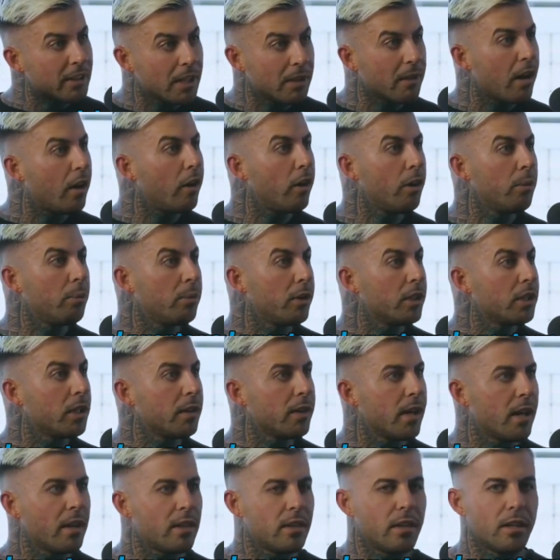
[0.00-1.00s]
pase bajo el
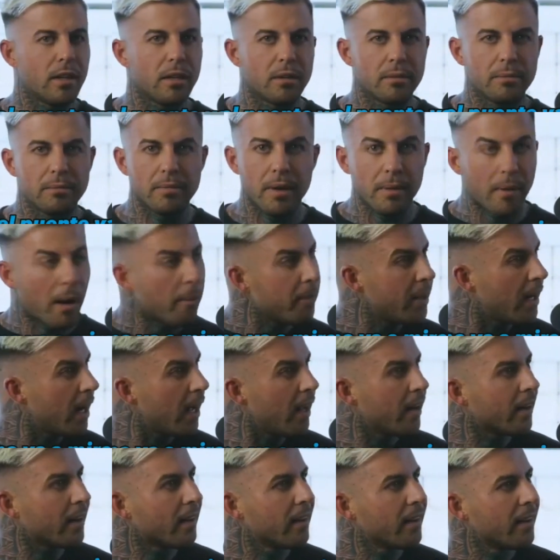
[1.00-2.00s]
puente va a decir, me va a
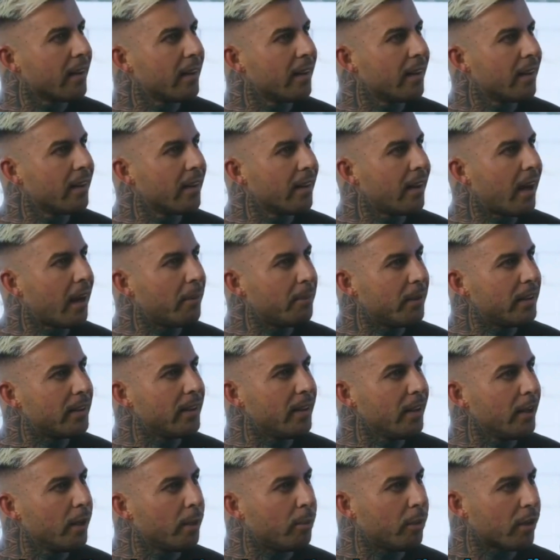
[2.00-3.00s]
mirar al
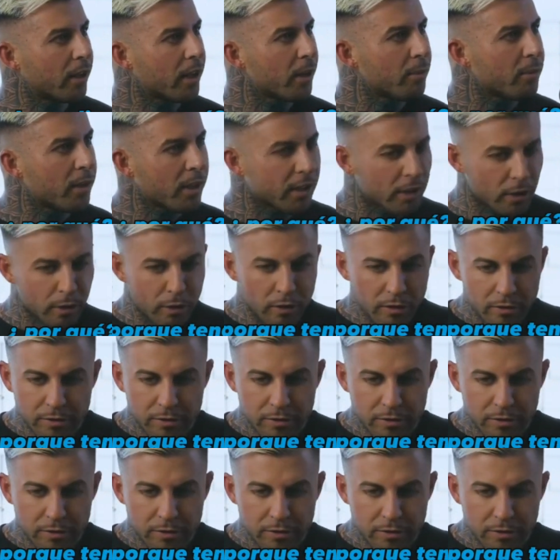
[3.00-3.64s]
mendigo. ¿Por qué? Porque